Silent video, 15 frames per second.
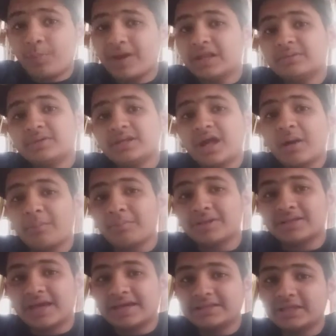पहले भी नाम
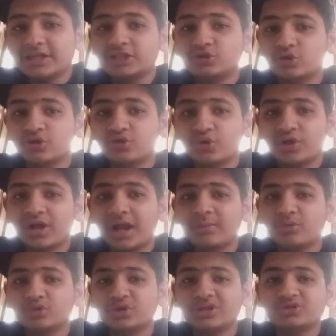बताए थे छोटे छोटे
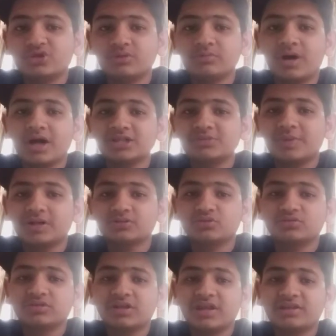नाम होते हैं जो हम आसपास
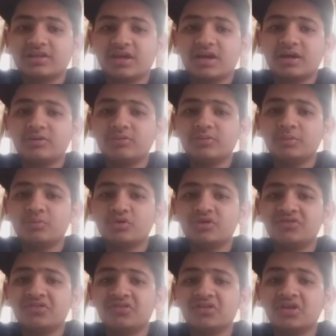सुनते रहते हैं कभी भी
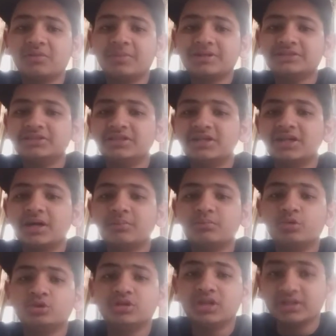पूरी ज़िंदगी में किसी का नाम
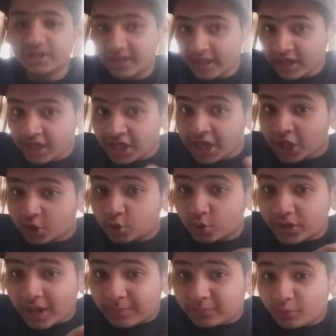पूछ लेते हैं तो
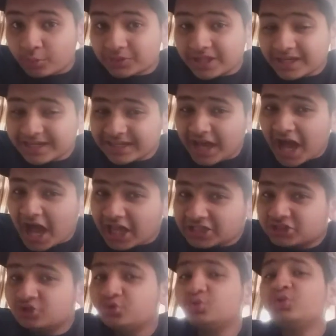क्या आपको पता है कि
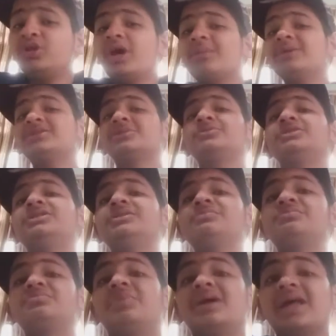इस दुनिया में सबसे
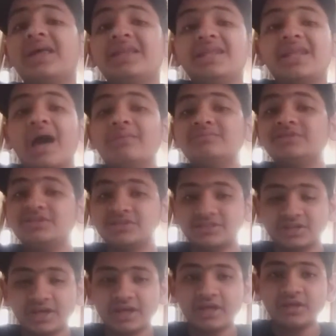बड़ा नाम
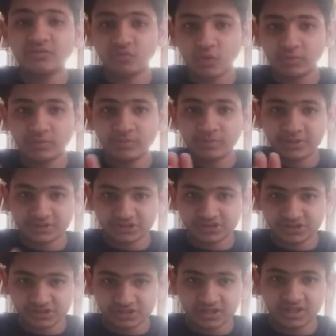किसका है वो भी
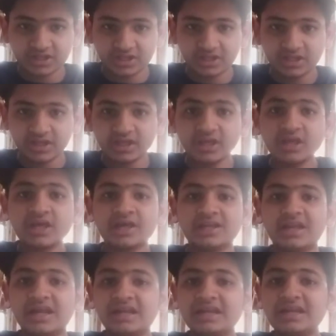पर्सन ज़िंदा नहीं है
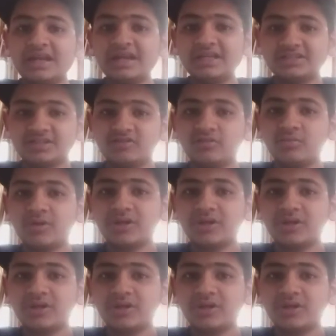1997 में